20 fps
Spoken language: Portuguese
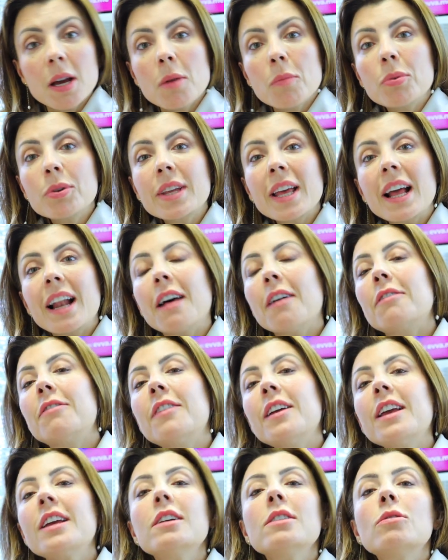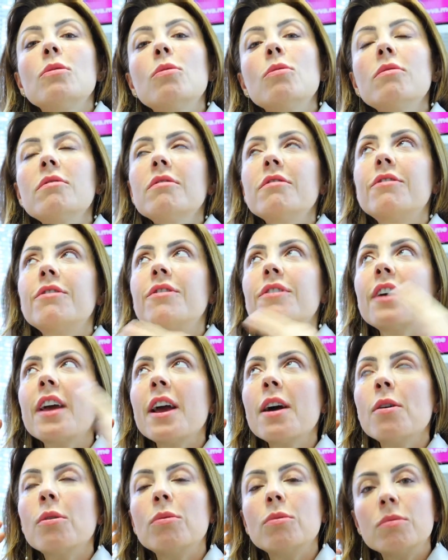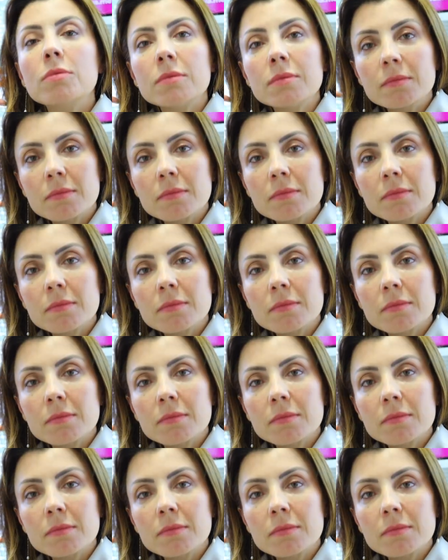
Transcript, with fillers: porque ela vem com um véu